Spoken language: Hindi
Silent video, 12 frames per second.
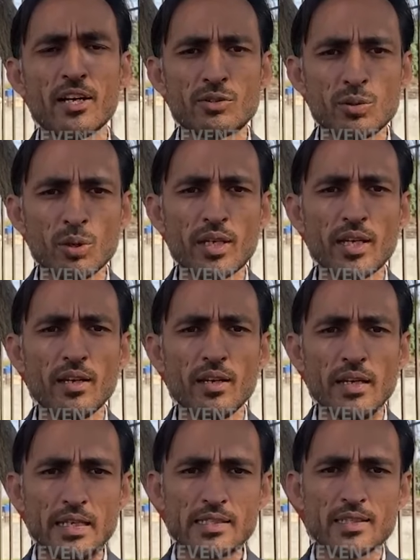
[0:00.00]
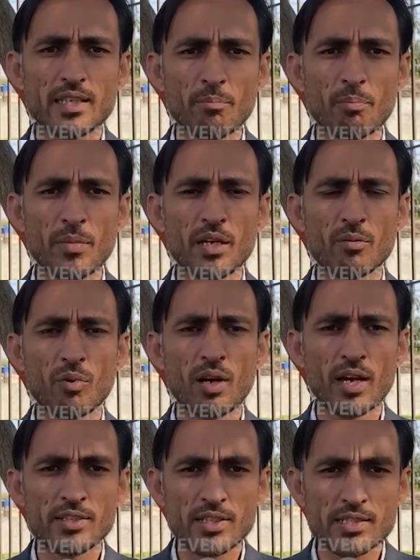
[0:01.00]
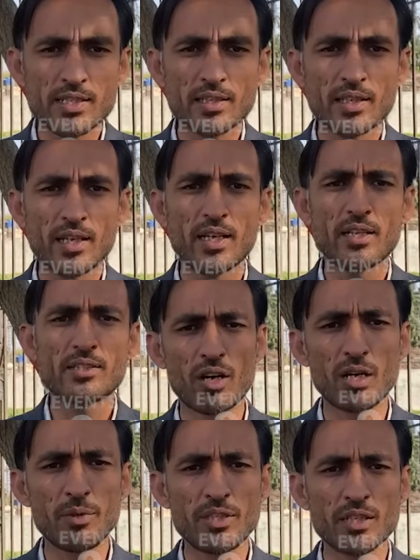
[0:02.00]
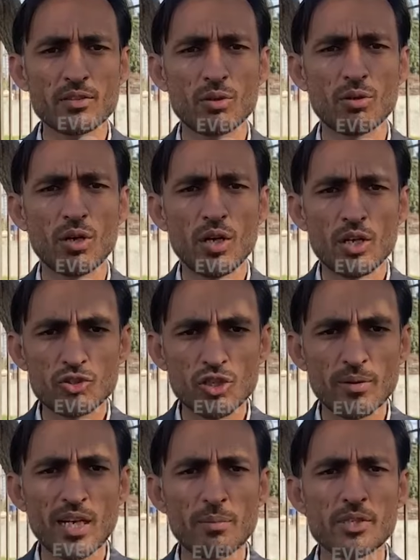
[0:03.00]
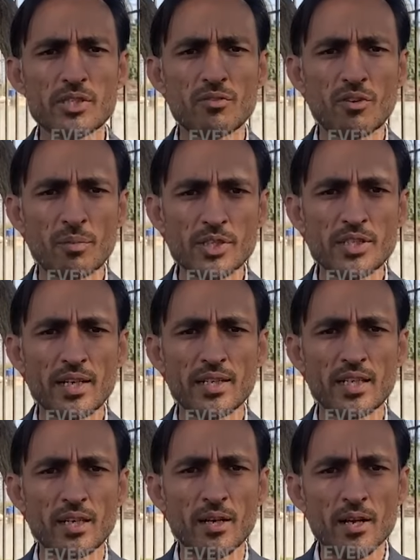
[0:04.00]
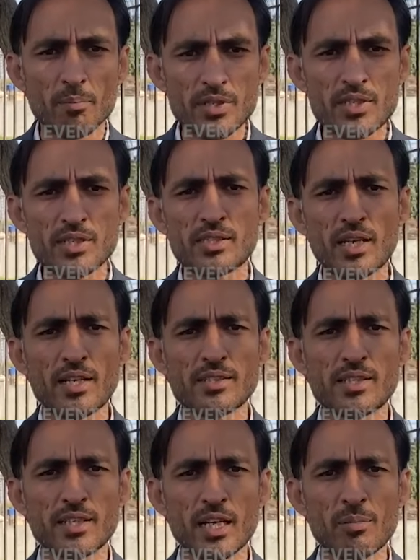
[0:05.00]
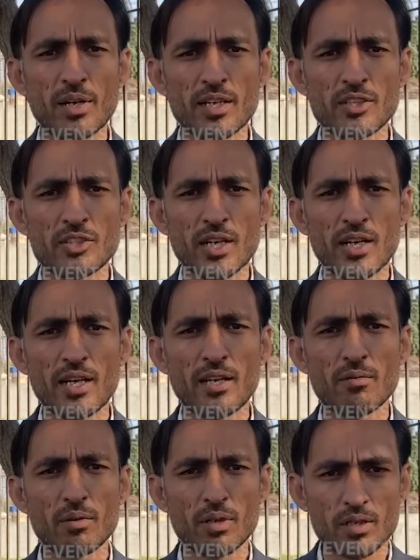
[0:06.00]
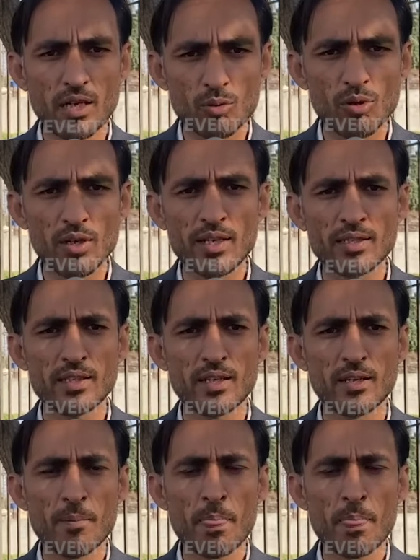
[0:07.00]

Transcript: जो कि इस कैंप में बुलाए जा सकते हैं अभी अभी तक तो जो हमारे पास इन्फॉर्मेशन है कि 25 तारीख से कैंप लगने जा रहा है काकुल के अंदर